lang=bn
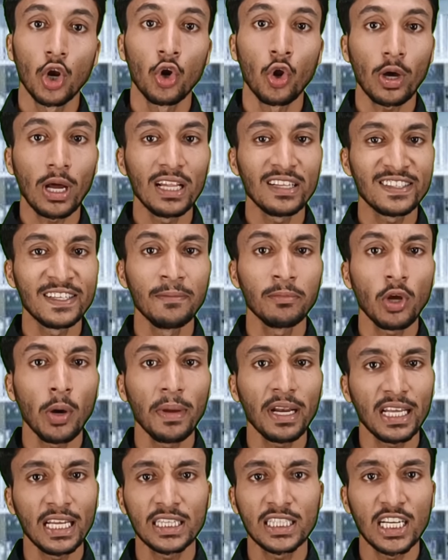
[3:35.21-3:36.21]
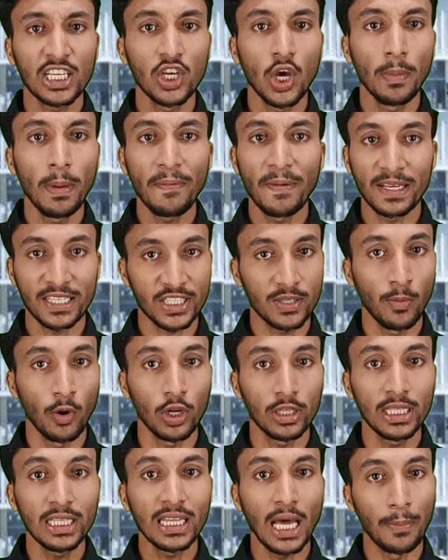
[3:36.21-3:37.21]
লোকাল সিমটমের ক্ষেত্রে কি হবে ফার্স্ট
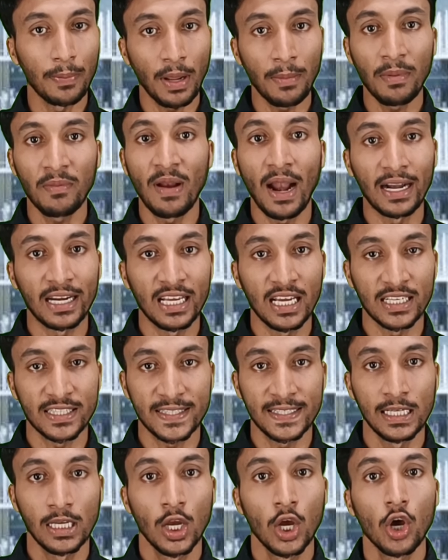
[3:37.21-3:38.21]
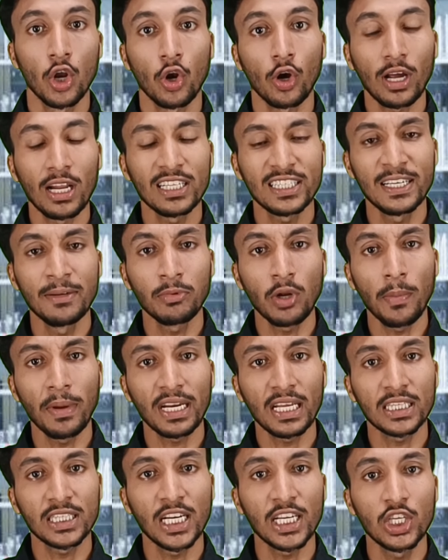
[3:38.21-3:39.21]
বলে দিই তারপরে আমি ব্লাডে আসছি লোকাল
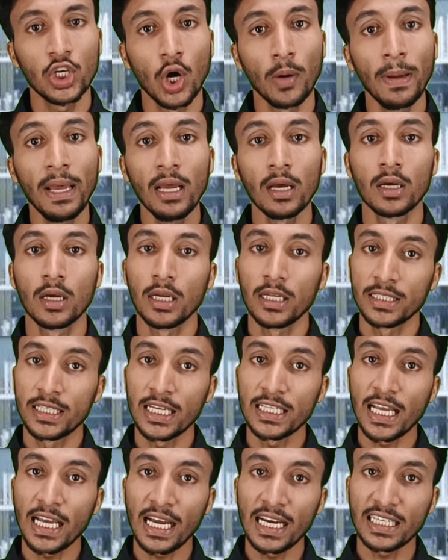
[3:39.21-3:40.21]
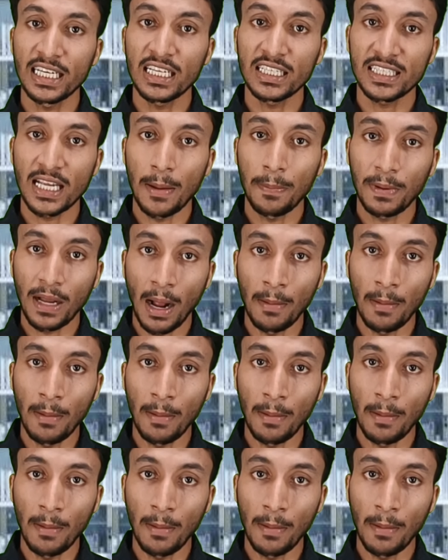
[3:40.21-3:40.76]
সিমটমের ক্ষেত্রে কি হবে যে জায়গাটা সাপ